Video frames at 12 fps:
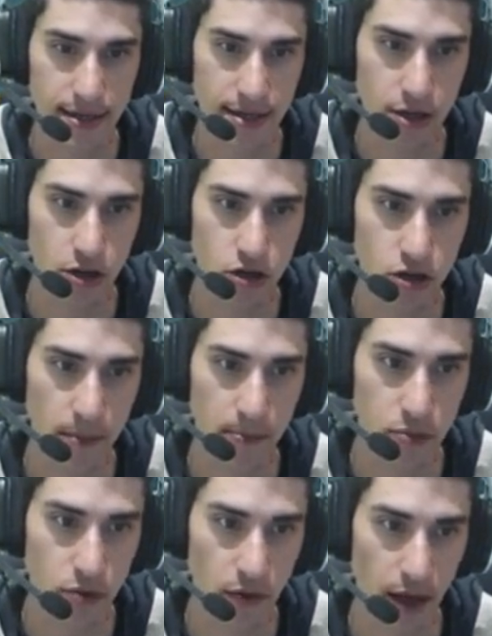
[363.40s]
los tres
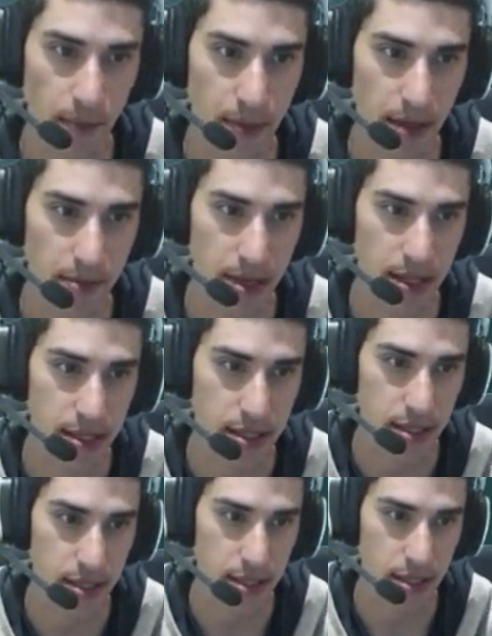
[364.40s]
puntos de las pirámides.
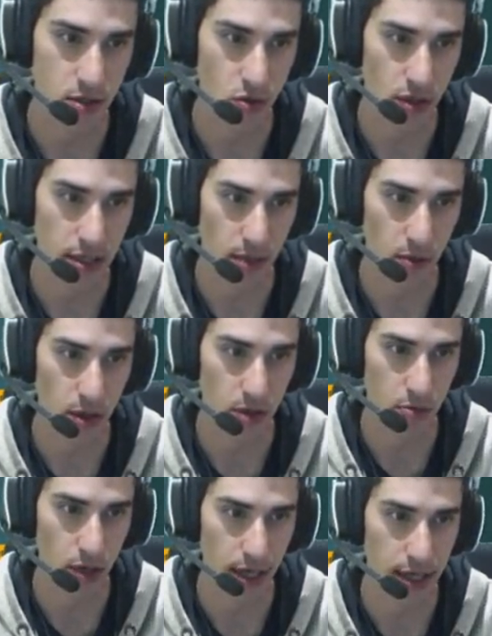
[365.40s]
Esto que está
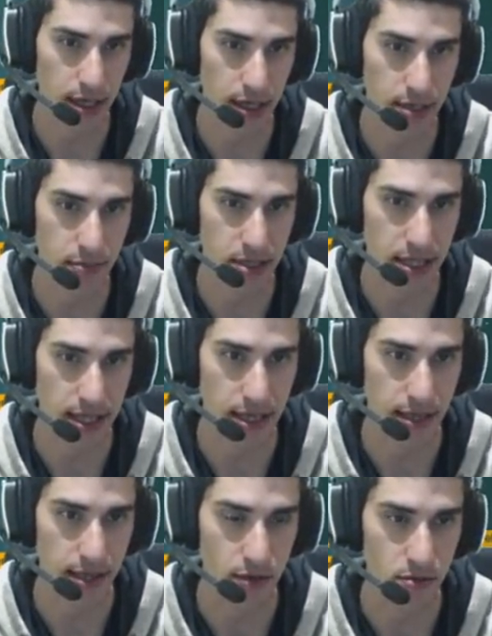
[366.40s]
volando por aquí es mi
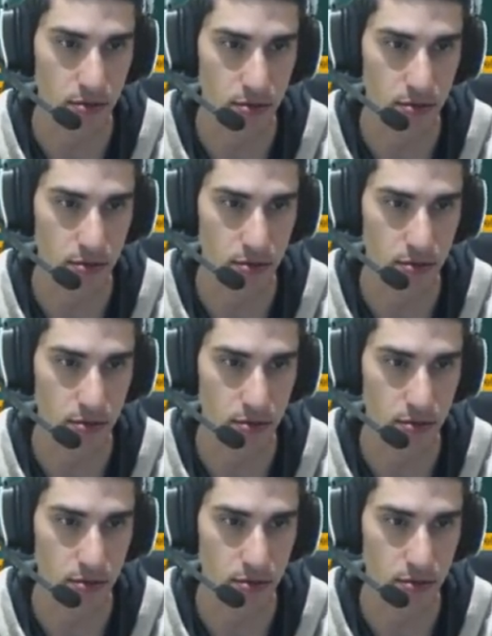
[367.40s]
satélite, ¿no?